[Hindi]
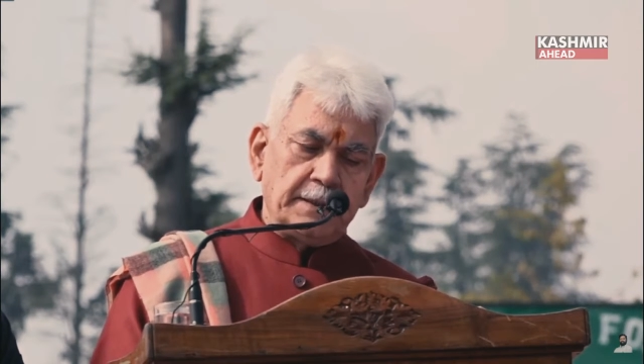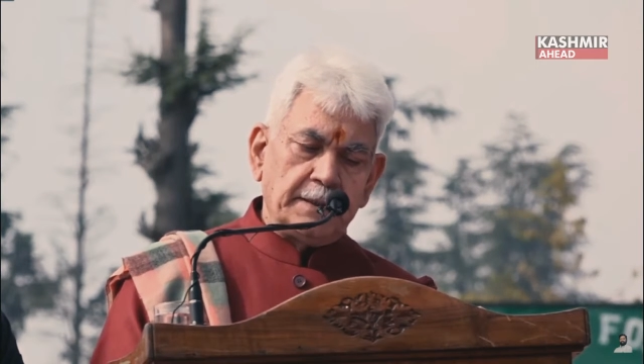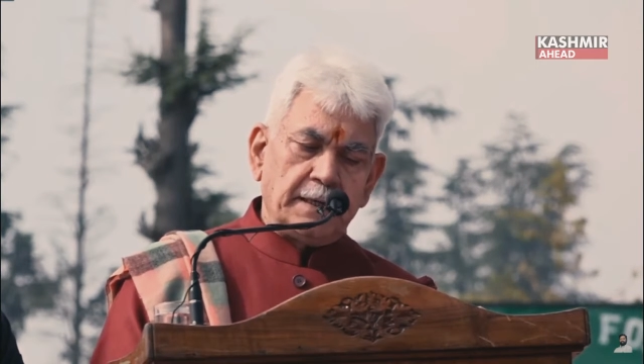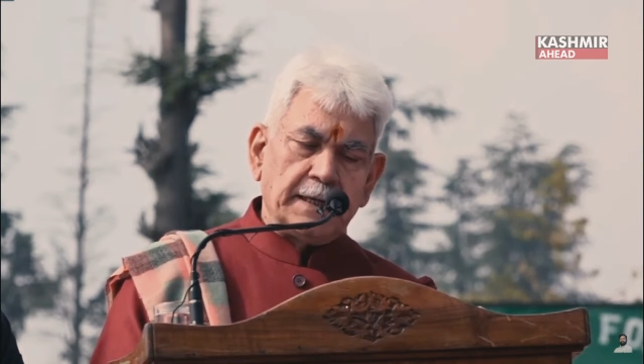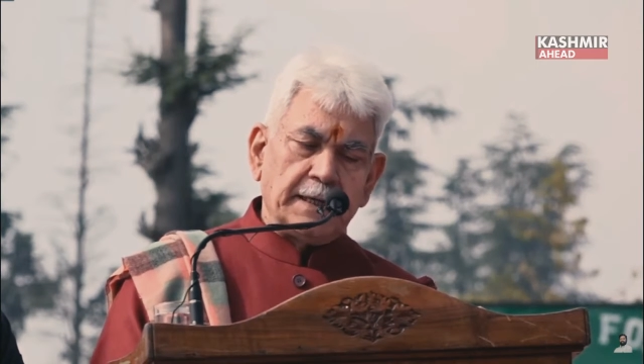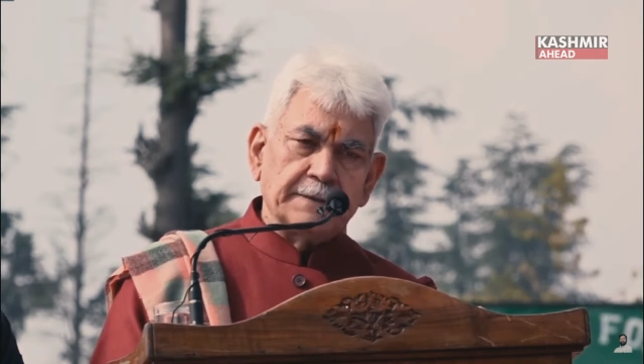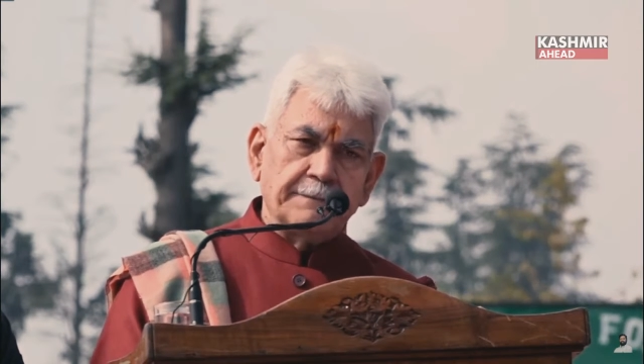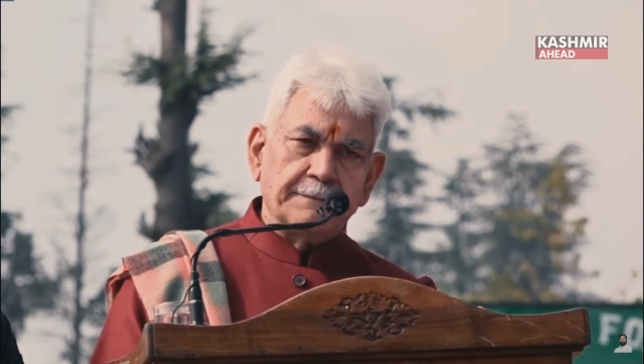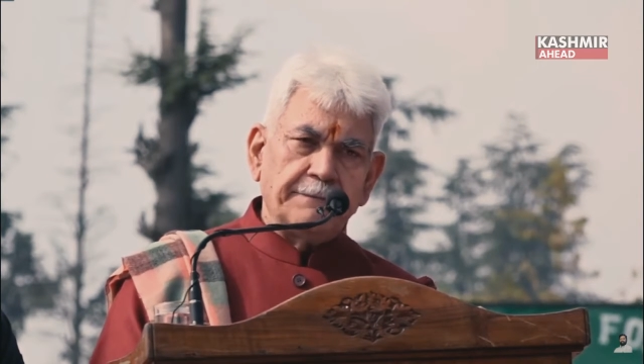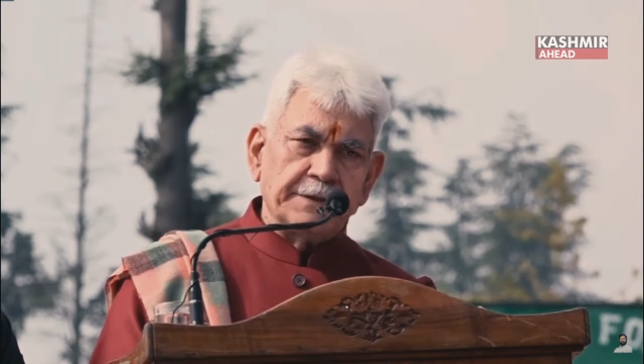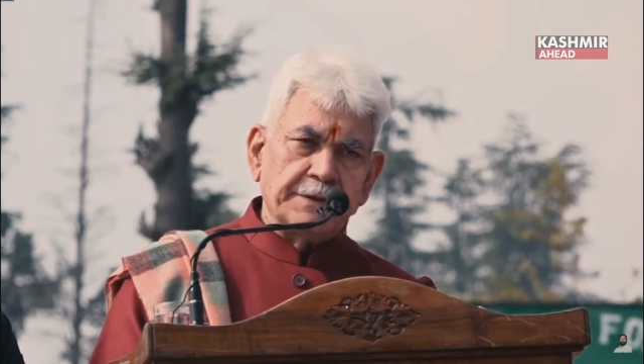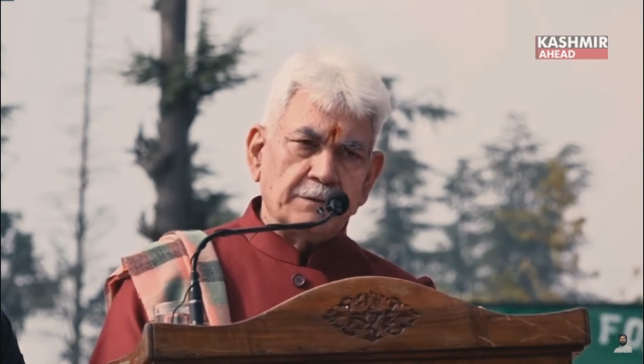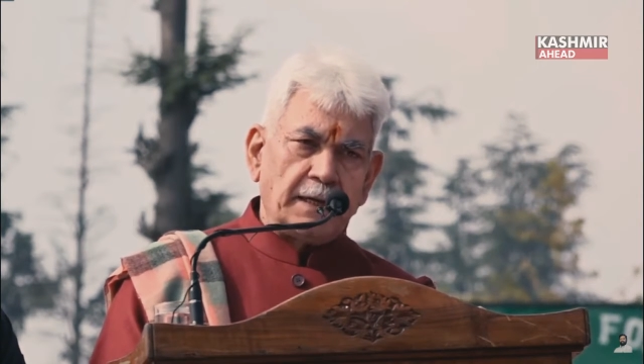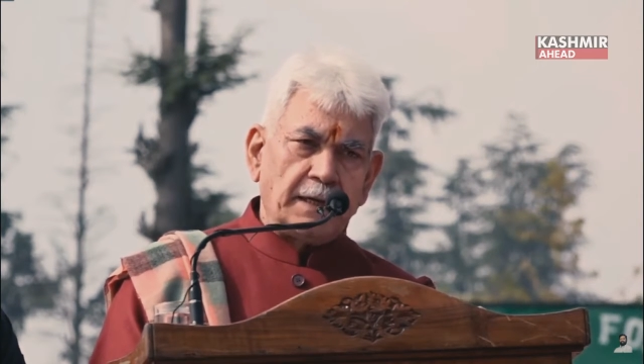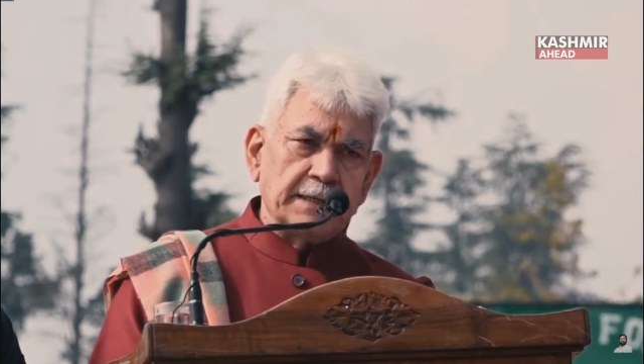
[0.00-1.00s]

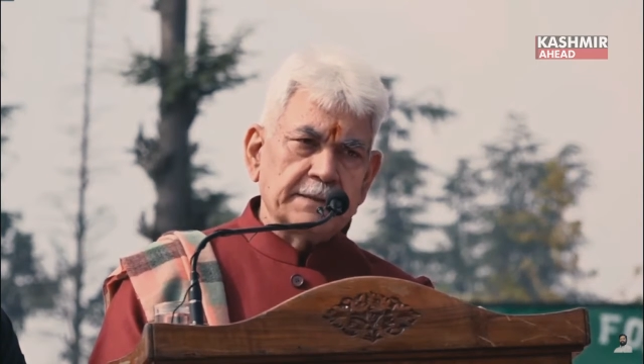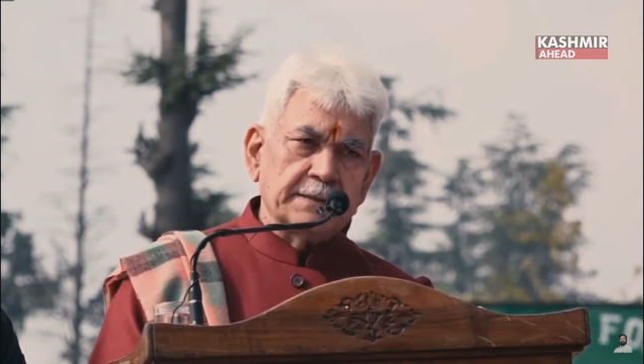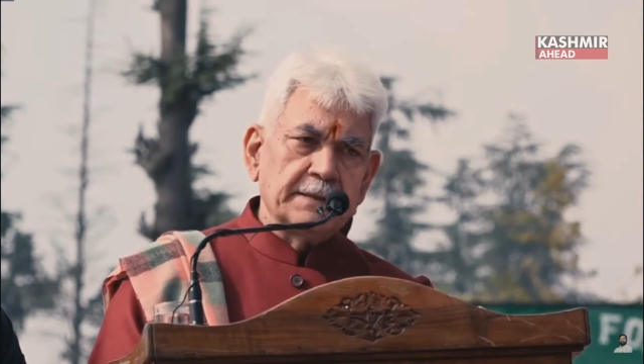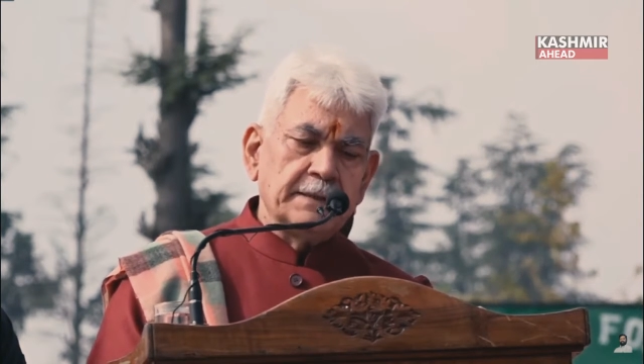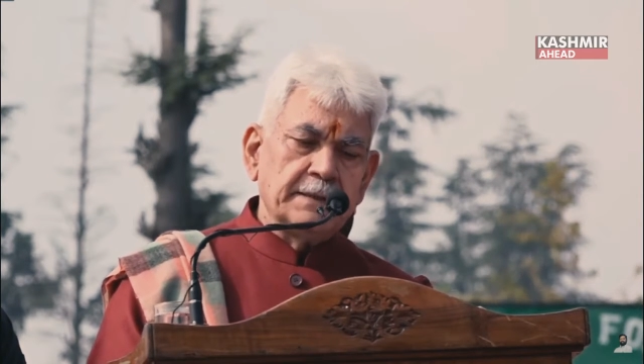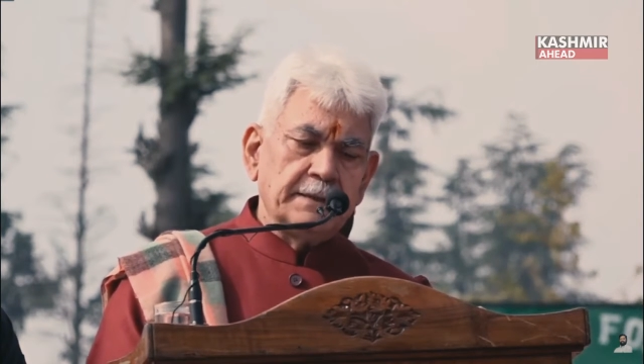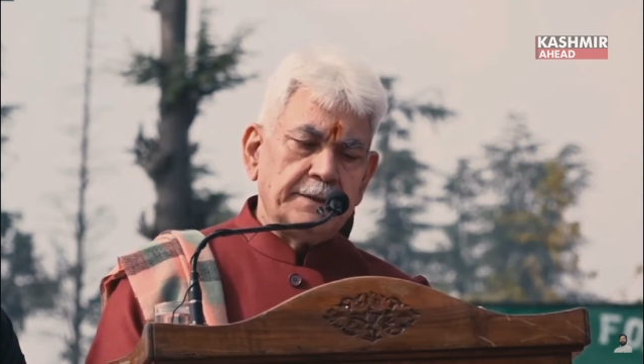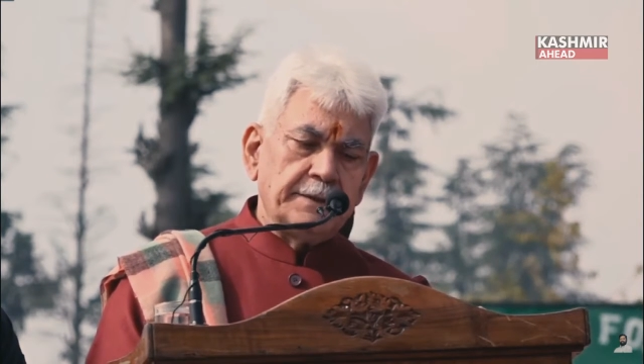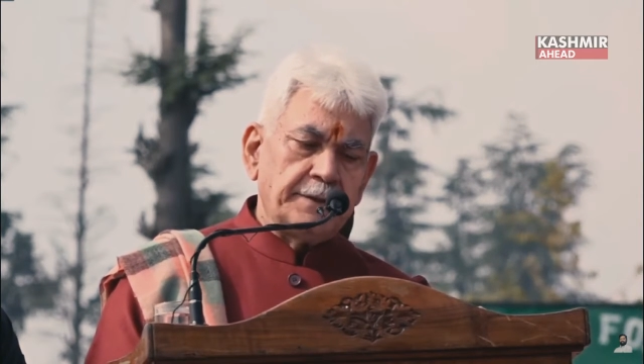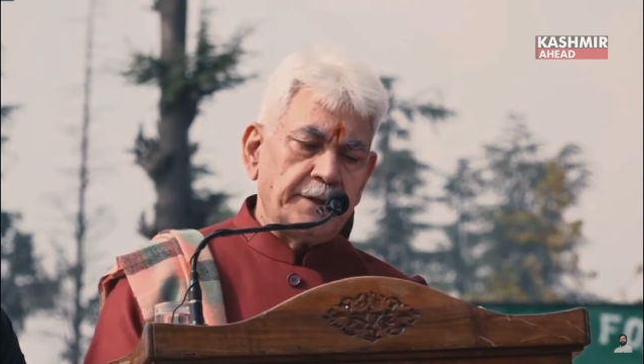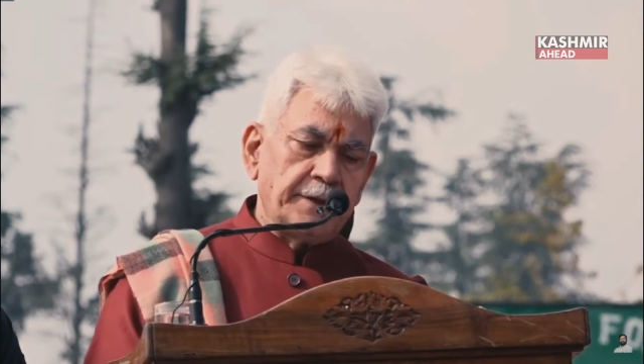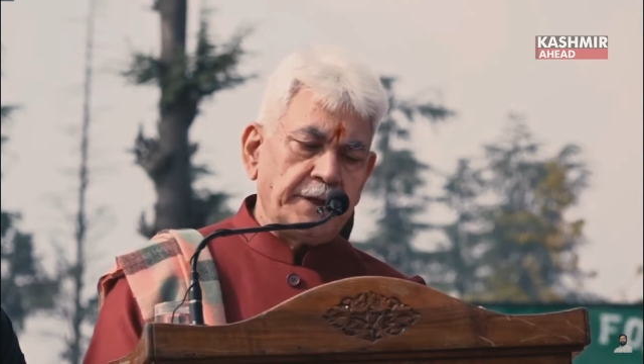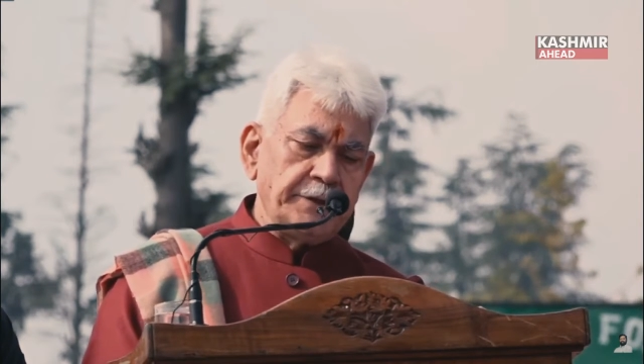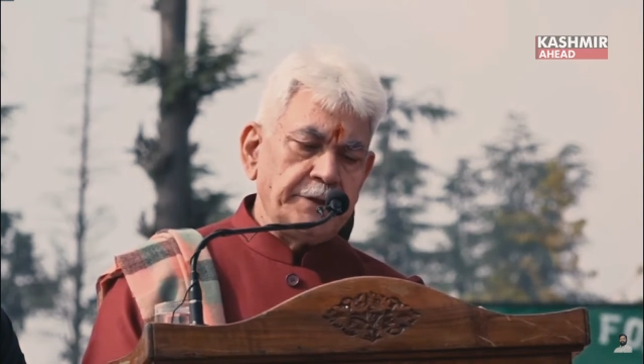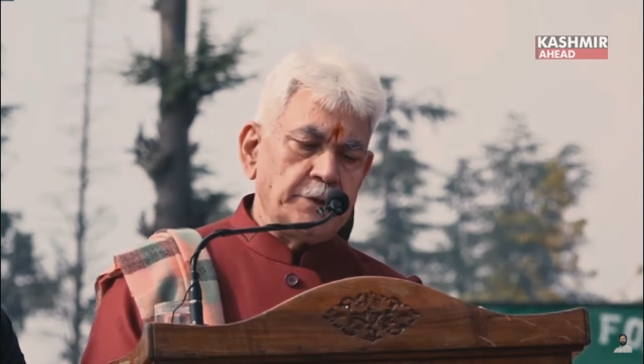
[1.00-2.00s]
आत्मविश्वास नहीं